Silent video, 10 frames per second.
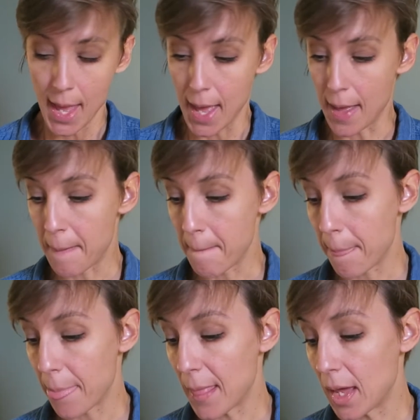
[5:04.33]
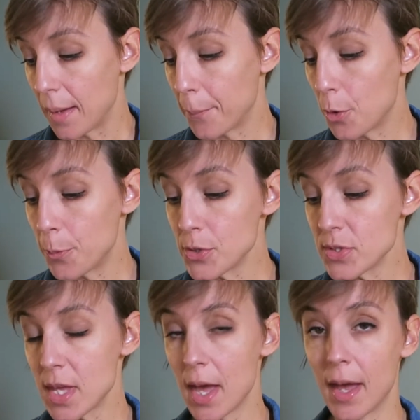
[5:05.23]
Euh,
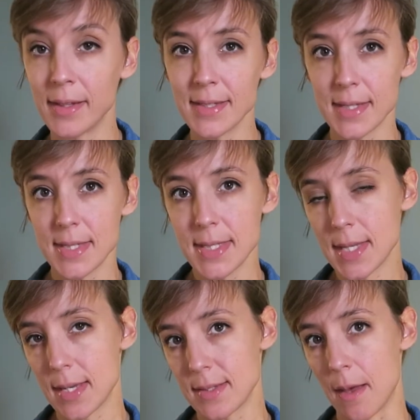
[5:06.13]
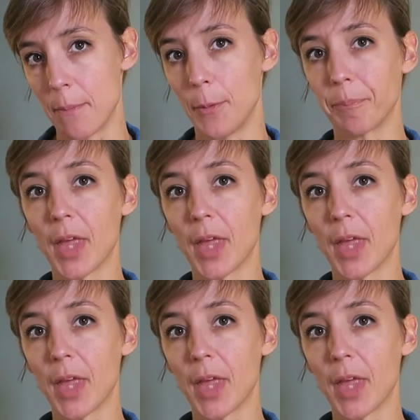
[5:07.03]
propose un exercice très simple.